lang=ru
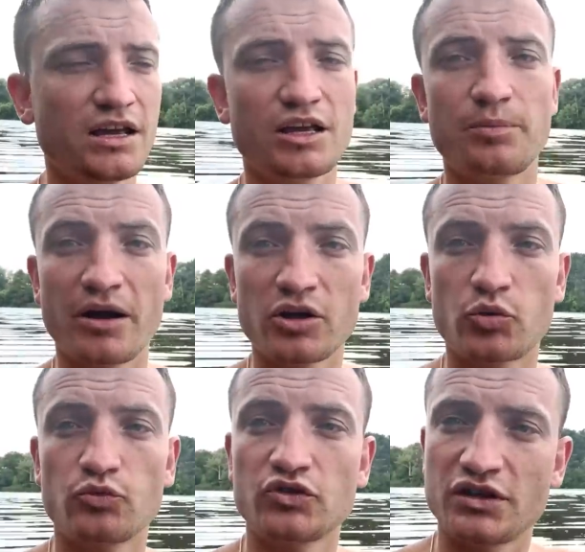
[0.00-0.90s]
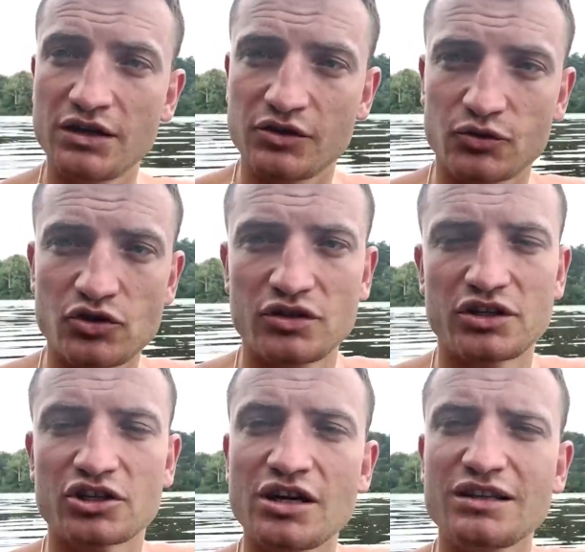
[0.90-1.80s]
И поэтому тело нужно
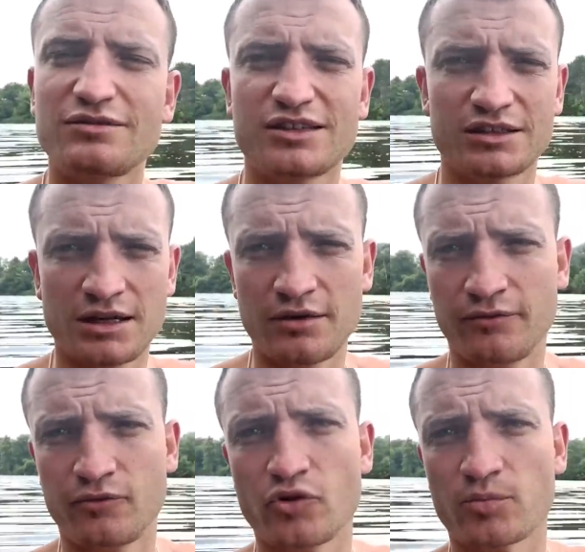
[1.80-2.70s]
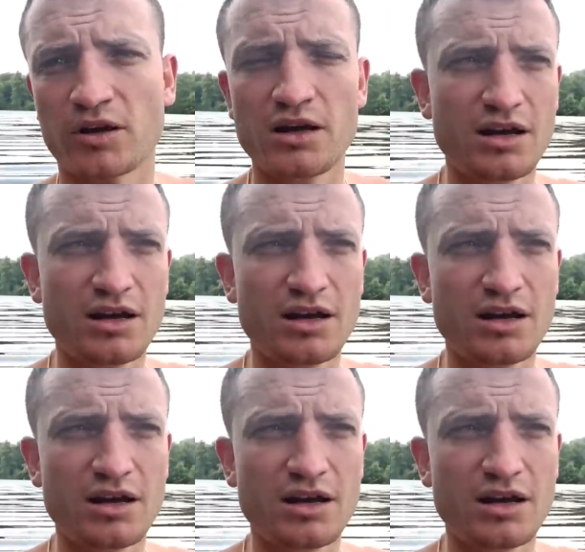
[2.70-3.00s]
держать всегда в форме.